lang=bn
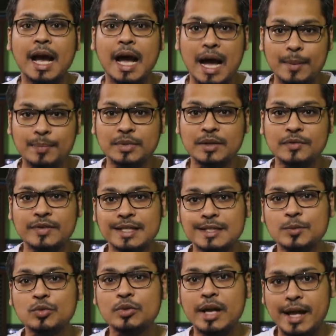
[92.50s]
আপনার
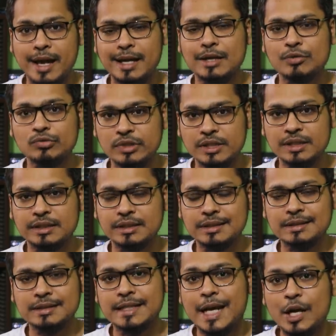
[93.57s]
ফেসবুক অ্যাকাউন্টটি
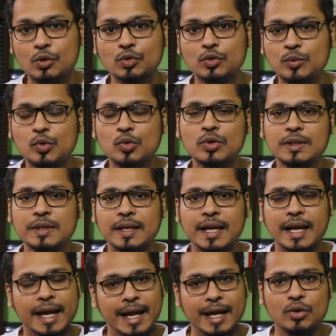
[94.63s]
যে কোনো মুহূর্তে
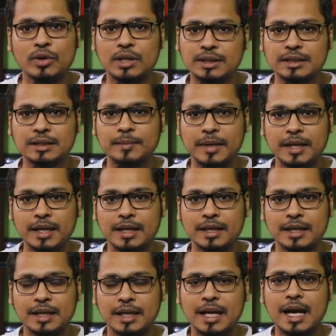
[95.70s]
হ্যাক হয়ে যেতে পারে
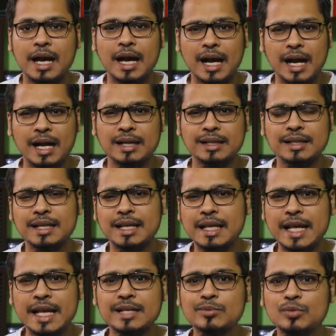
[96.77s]
আর
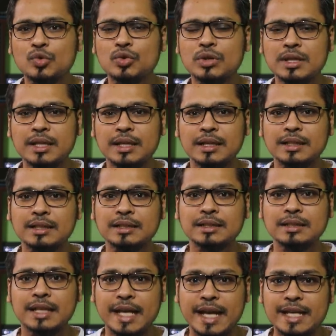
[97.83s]
এই মুহূর্তে
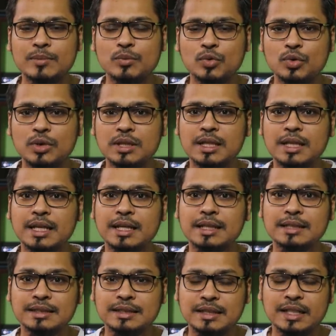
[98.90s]
এই মুহূর্তে
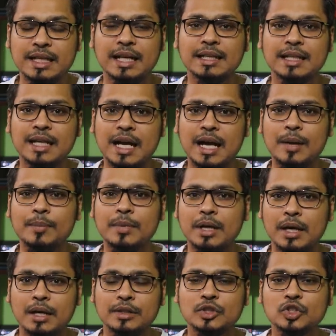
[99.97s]
যেখানে আমরা
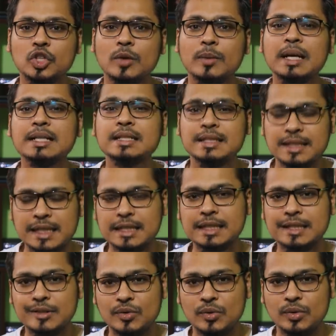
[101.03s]
সবাই
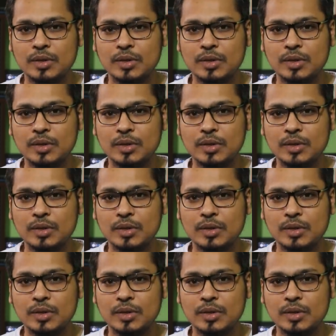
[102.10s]
চিন্তিত